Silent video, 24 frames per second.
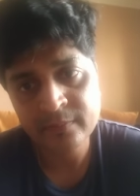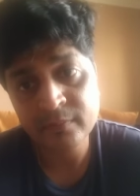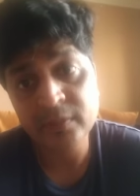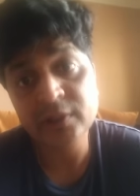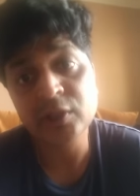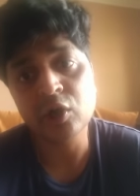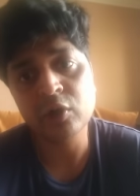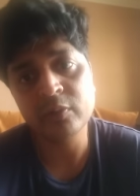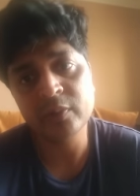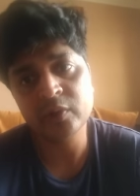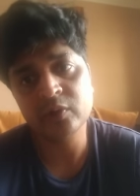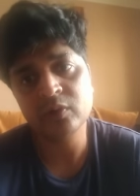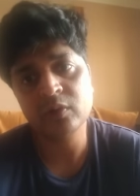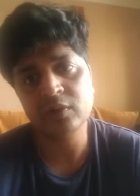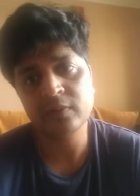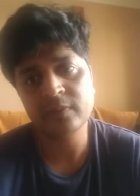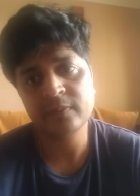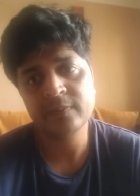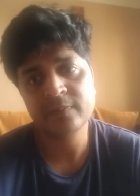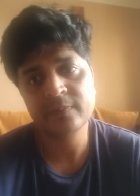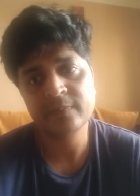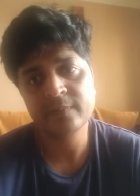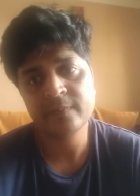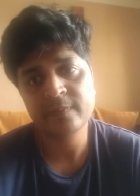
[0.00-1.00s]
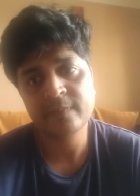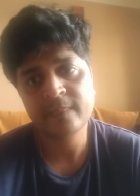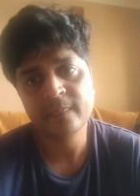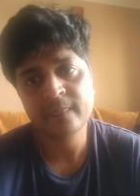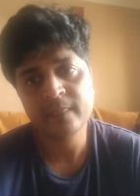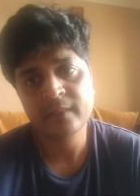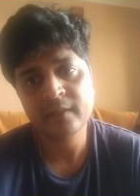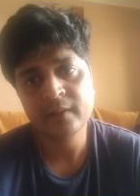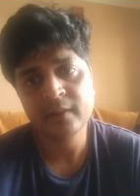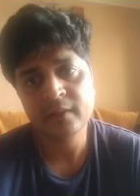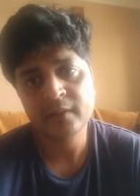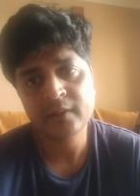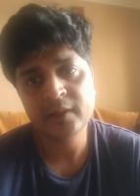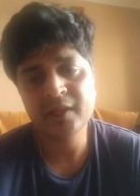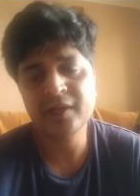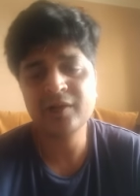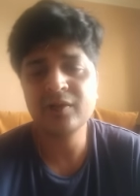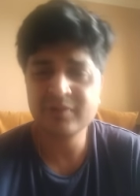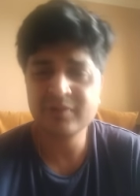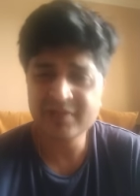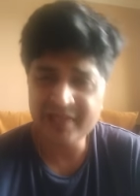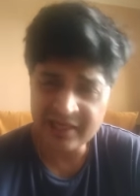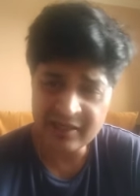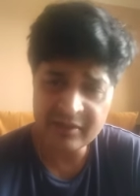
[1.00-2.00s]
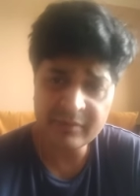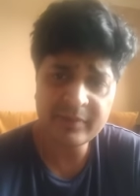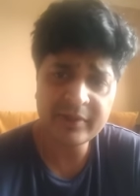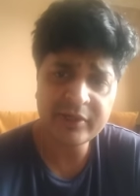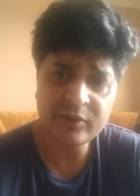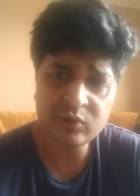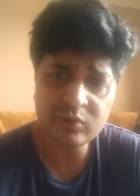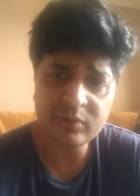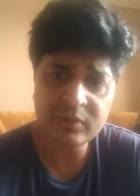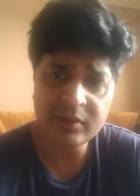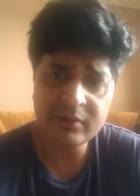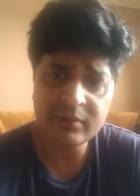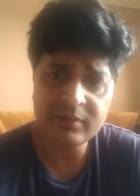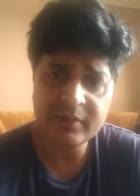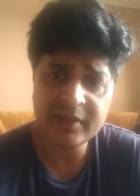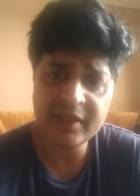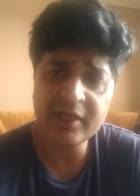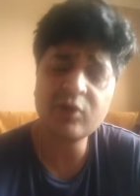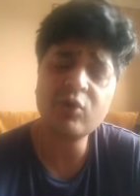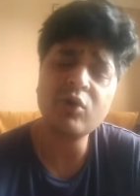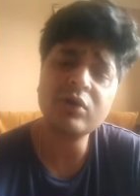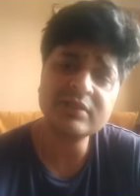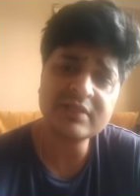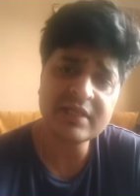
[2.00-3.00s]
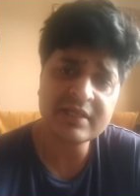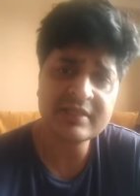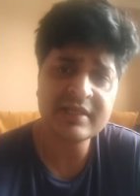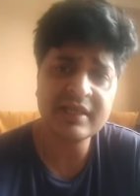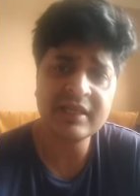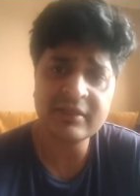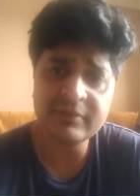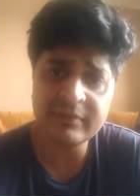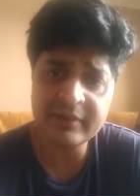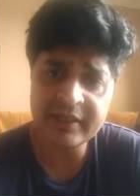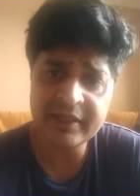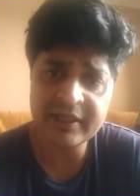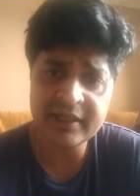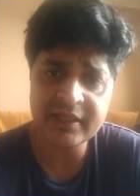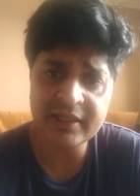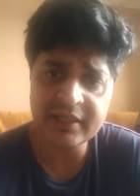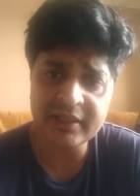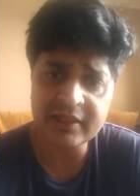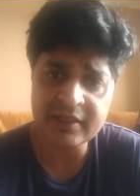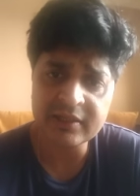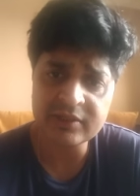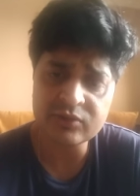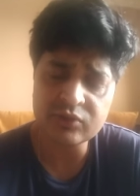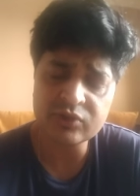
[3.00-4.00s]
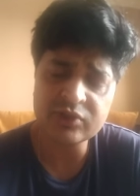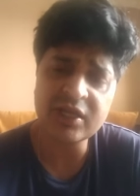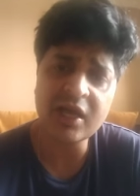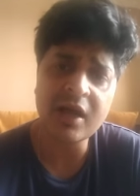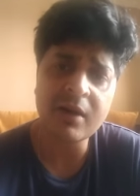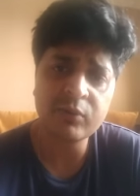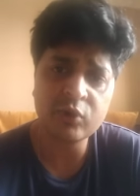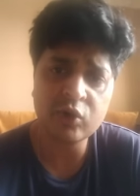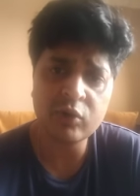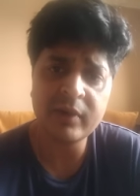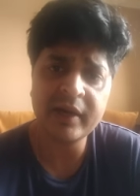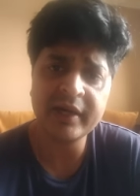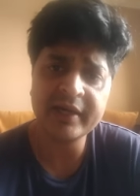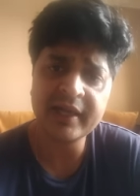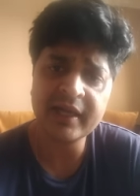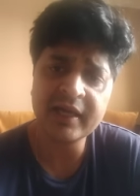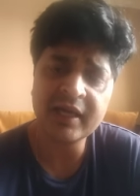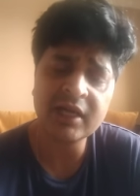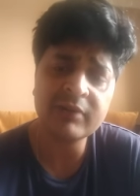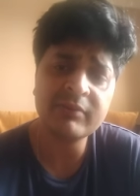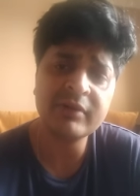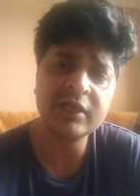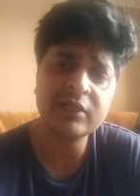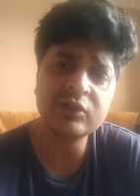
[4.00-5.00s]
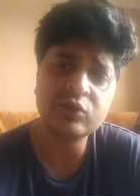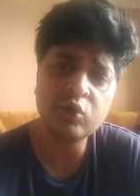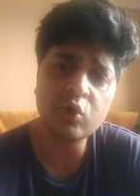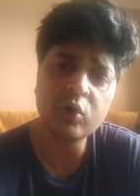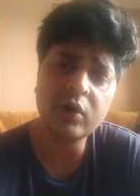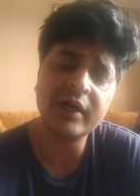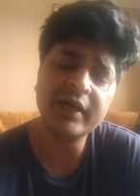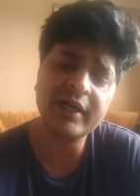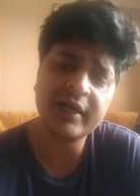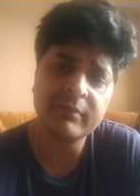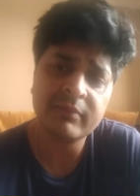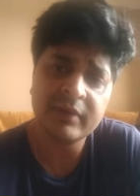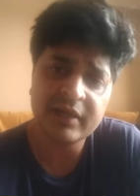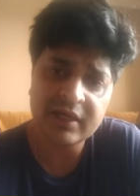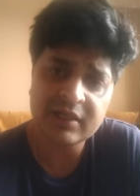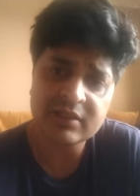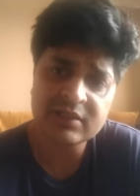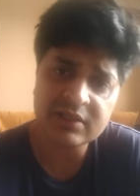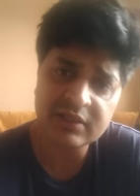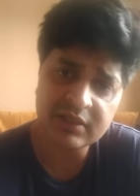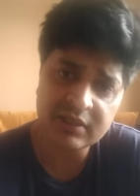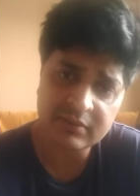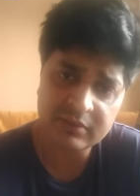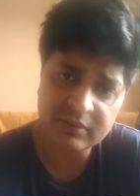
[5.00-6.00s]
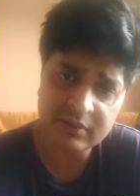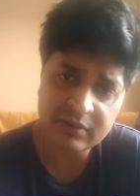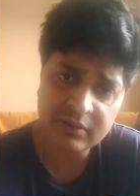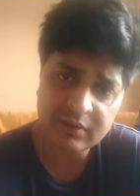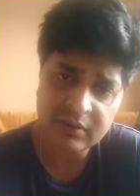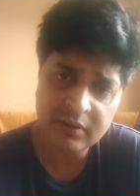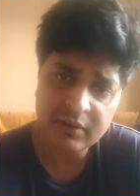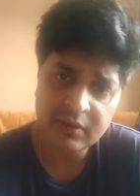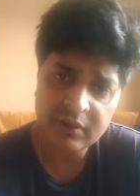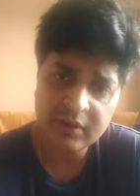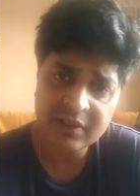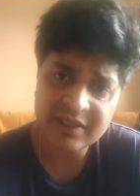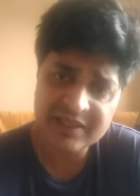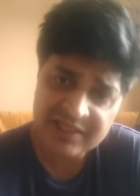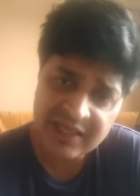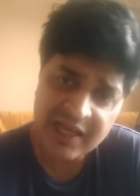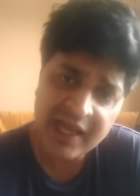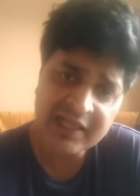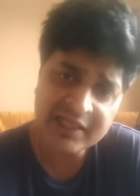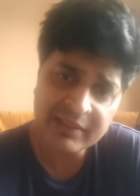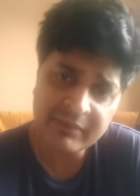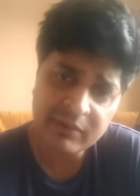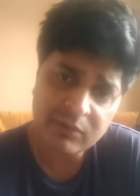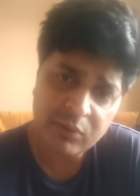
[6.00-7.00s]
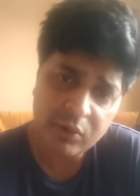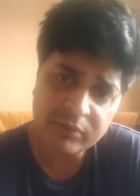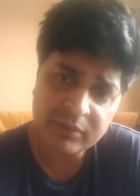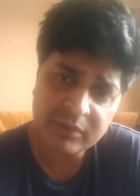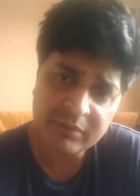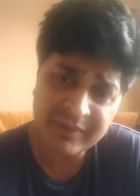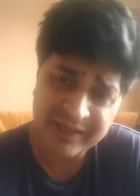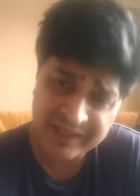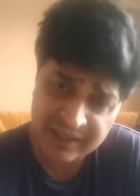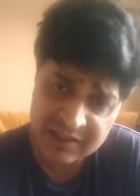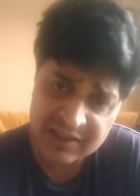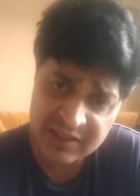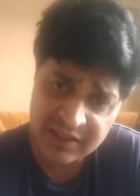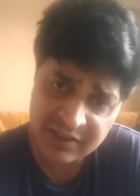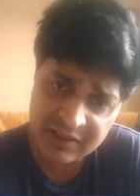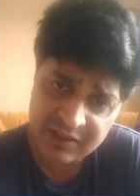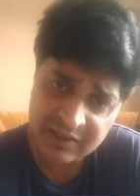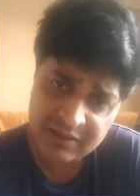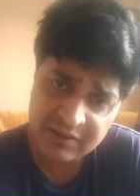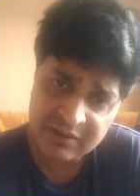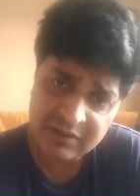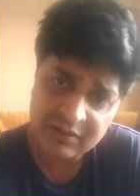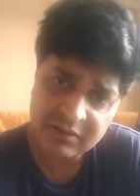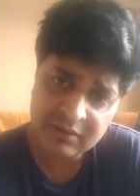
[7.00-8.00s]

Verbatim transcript: बताओ मेरे को ये सेलिब्रिटी हूँ मैं ये कौन सा सेलिब्रिटी है जो शाम को बैठ के कल मैंने दो घंटे मटर छीने इसलिए आया था मैं बॉम्बे मटर छीनने